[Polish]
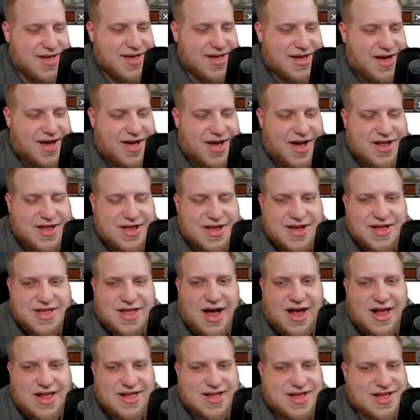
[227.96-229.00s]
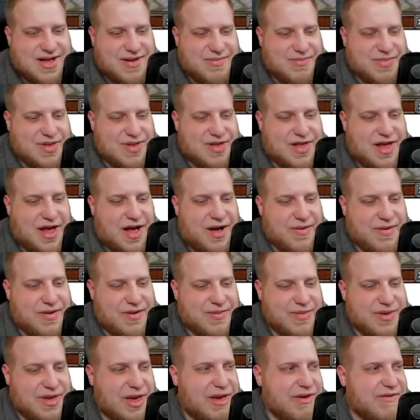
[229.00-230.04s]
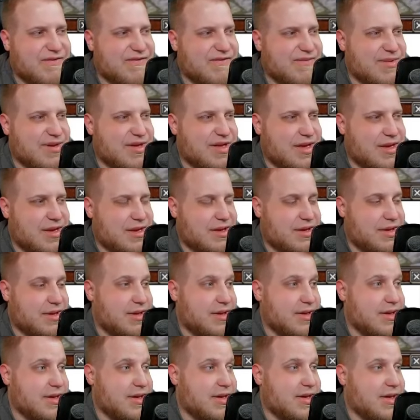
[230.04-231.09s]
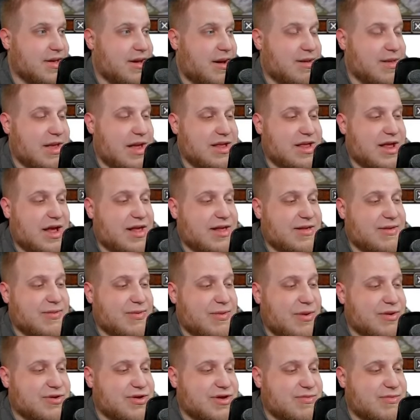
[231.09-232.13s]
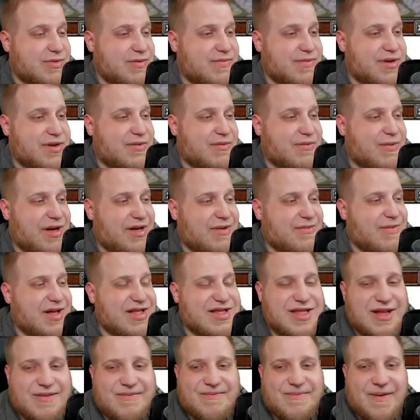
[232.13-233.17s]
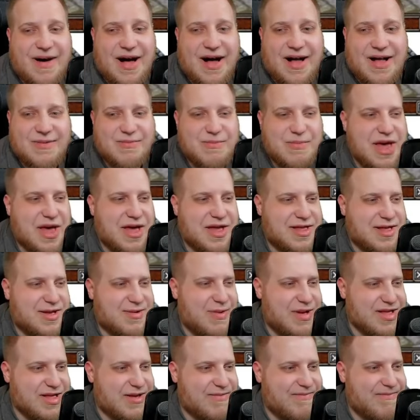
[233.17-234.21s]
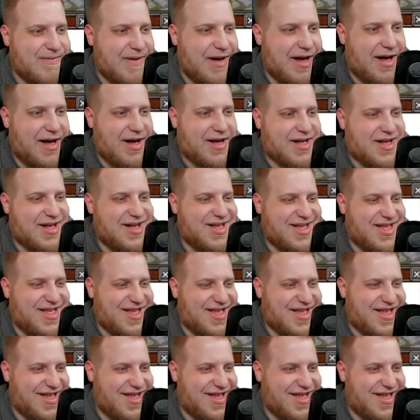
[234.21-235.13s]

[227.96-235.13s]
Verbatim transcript: A ja tej lasce napisałem give me, nie? Ona teraz wchodzi i mówi what the fuck man, what the fuck?